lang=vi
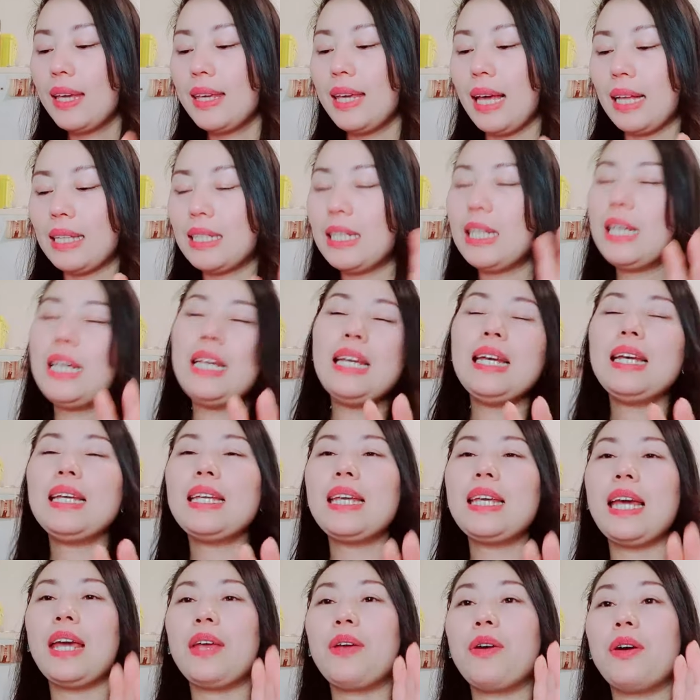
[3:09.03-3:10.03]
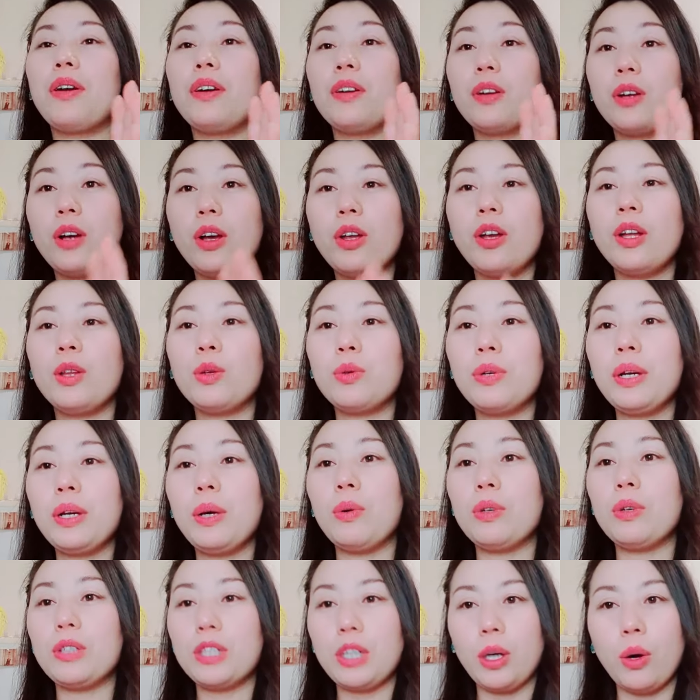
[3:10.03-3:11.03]
dạ chị ý chị do nó có hơi thú
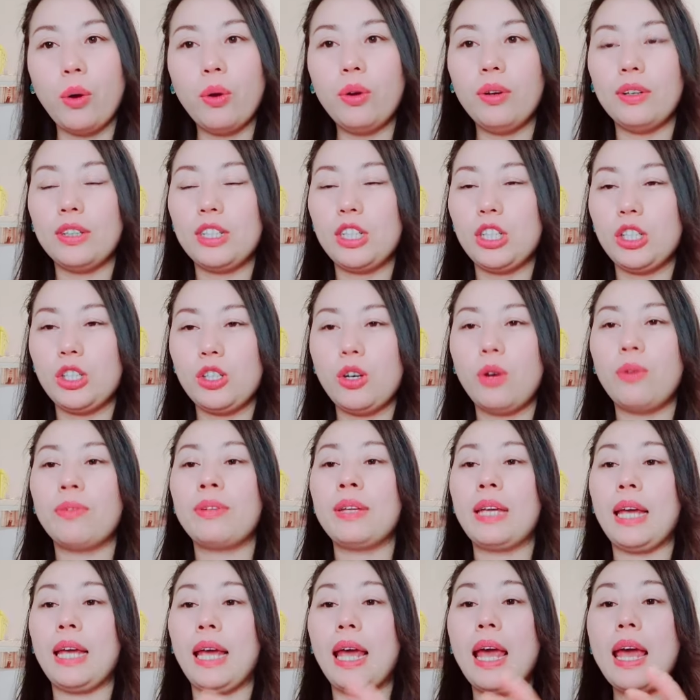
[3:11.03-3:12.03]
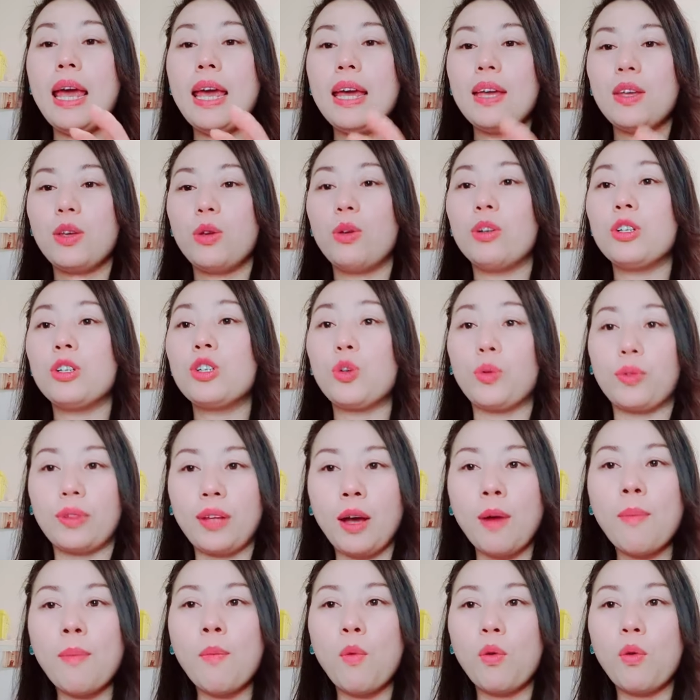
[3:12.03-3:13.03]
nào trọ được chị rong chị vô chỗ
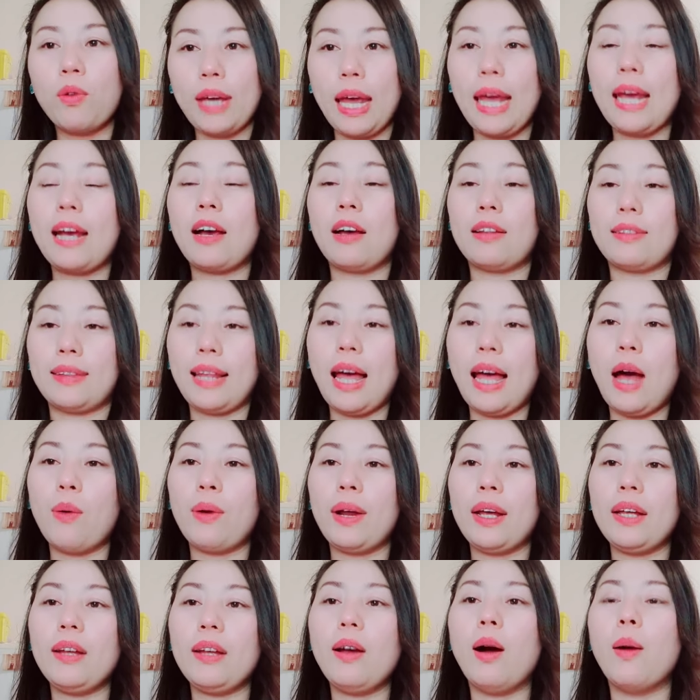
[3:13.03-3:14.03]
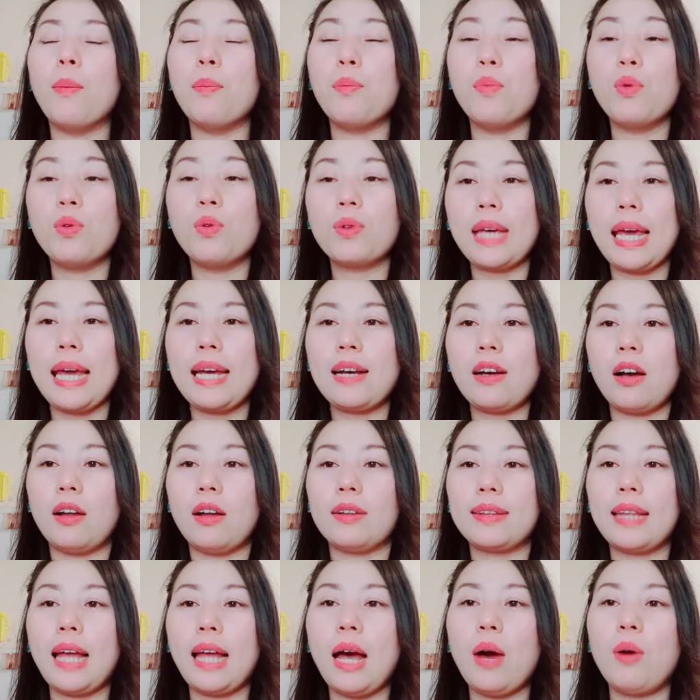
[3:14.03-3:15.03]
tao một kế cần tao đấy ạ một kế
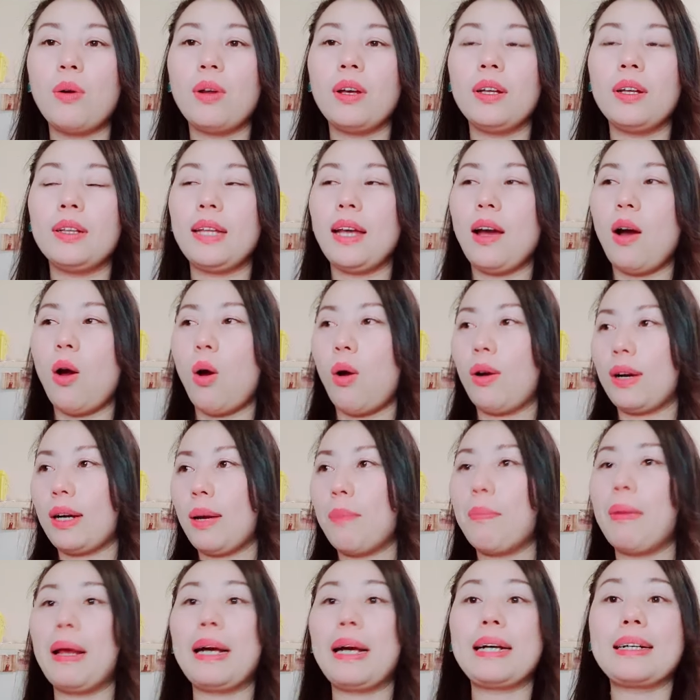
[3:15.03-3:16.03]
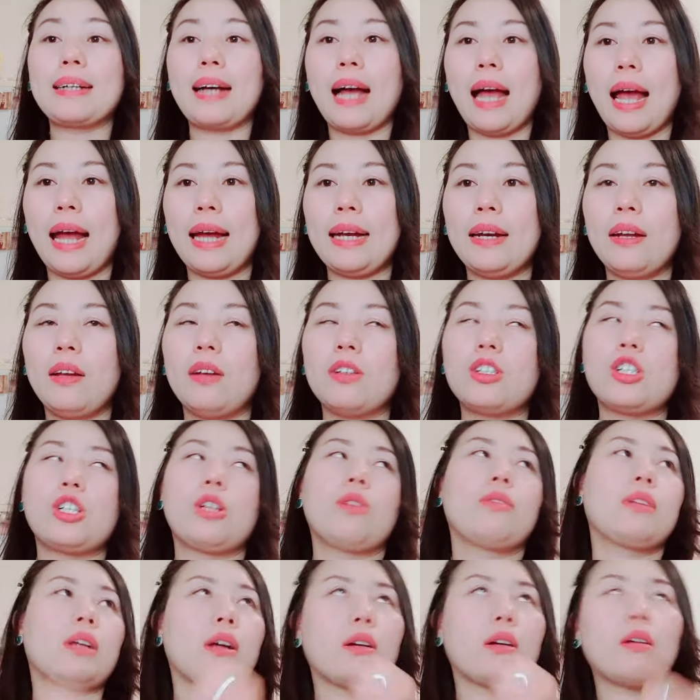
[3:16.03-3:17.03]
cần tao đấy thì ở cầm lăng cài này
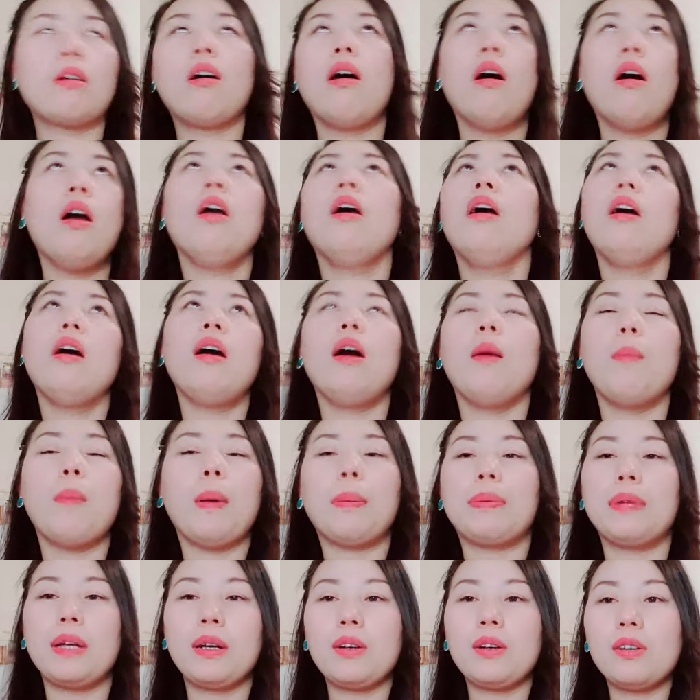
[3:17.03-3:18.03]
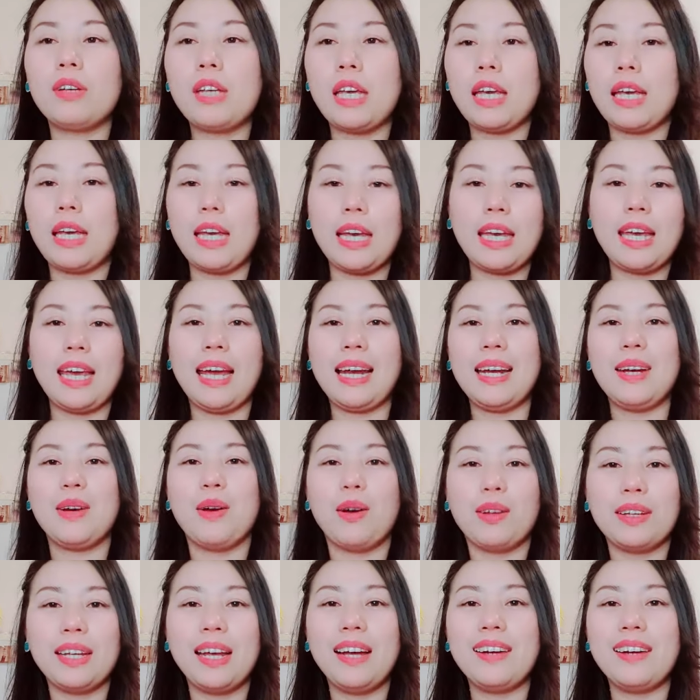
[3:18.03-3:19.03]
chỉ tao thì có ờ, bạn để có khí khí khí đi
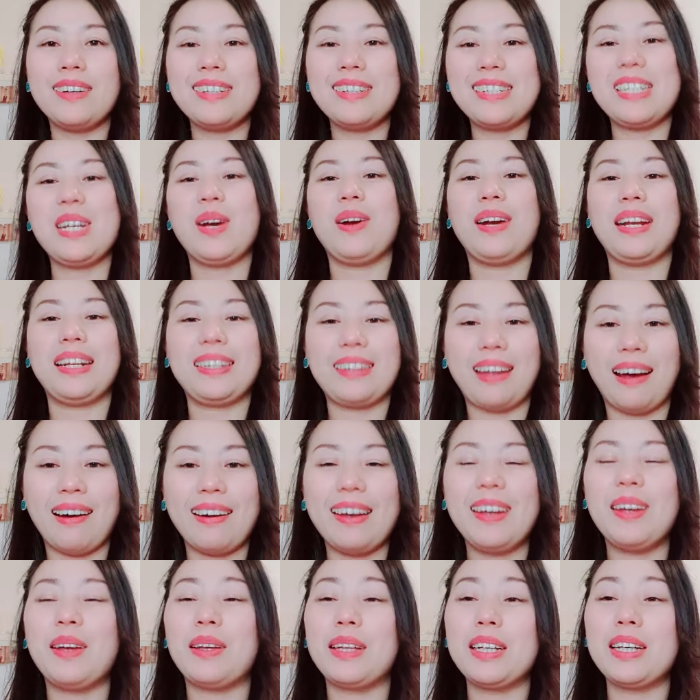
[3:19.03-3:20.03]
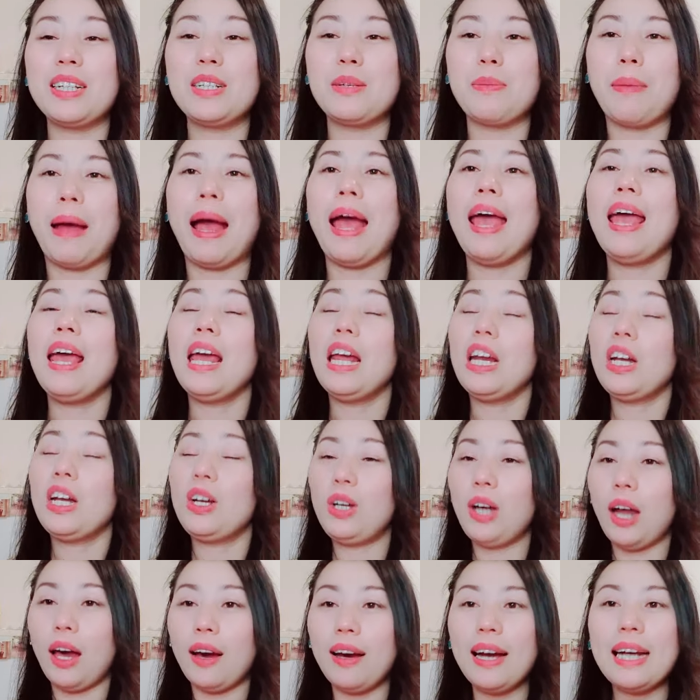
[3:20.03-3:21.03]
nói thì anh chỉ họ liên tạo hay là tới mà
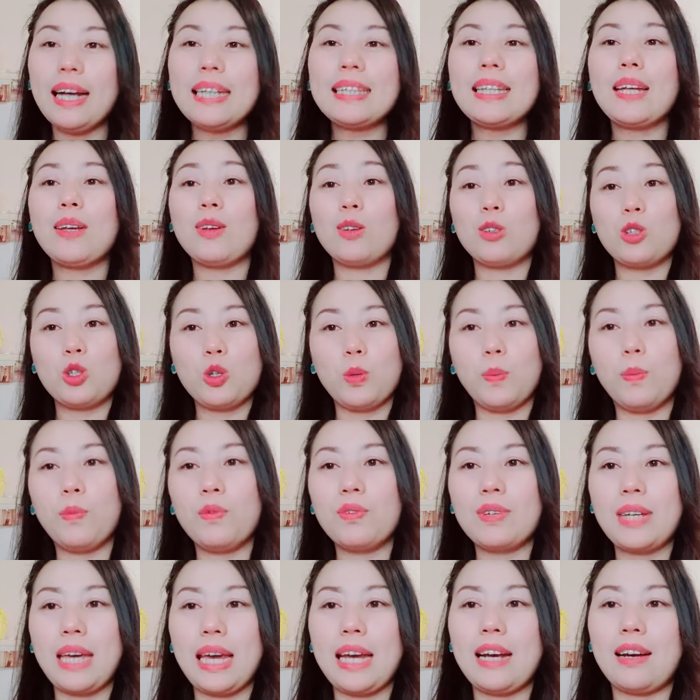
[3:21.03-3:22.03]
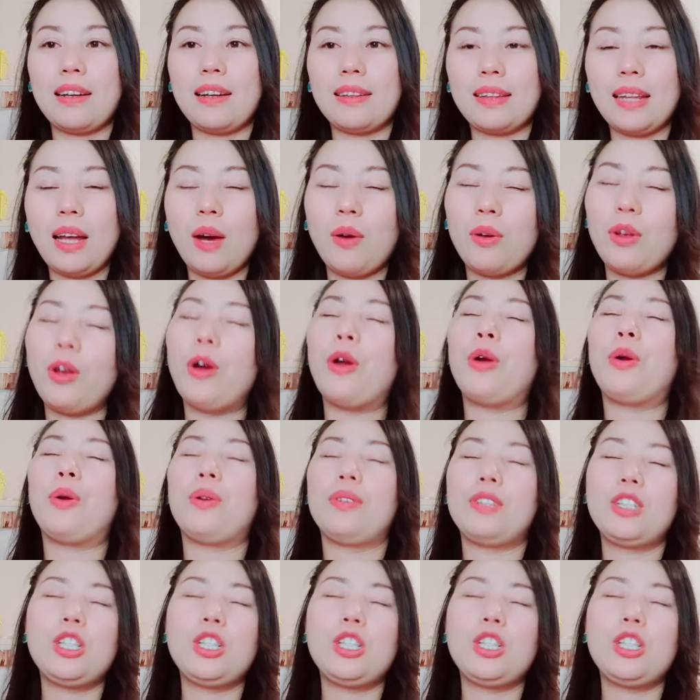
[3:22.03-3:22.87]
lỡ hai tiền vô chỗ một kế cần tao nhở,